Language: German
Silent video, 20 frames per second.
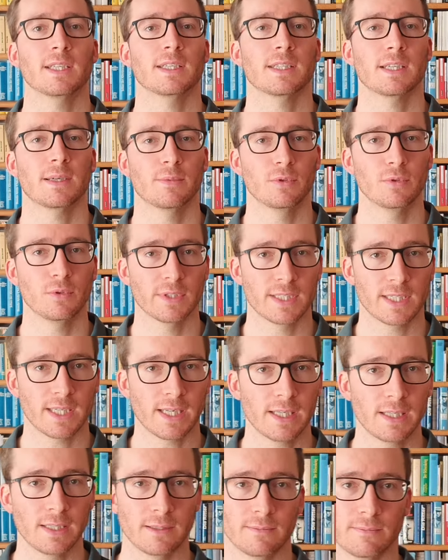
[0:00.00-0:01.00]
es aber nur
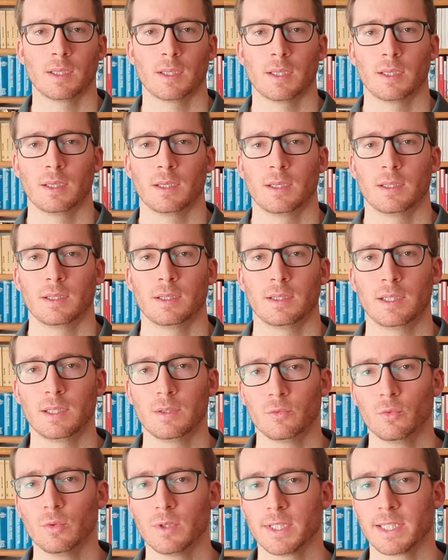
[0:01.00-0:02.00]
selten. Die
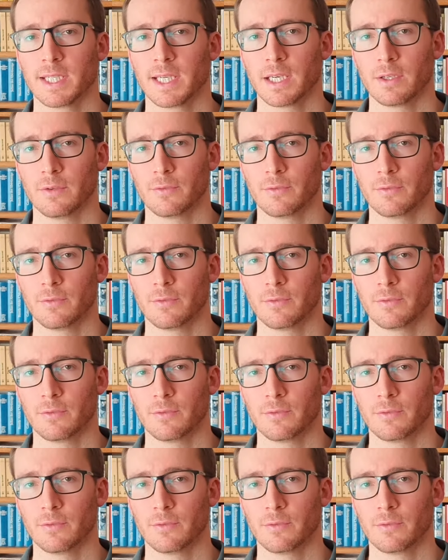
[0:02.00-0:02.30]
Ursache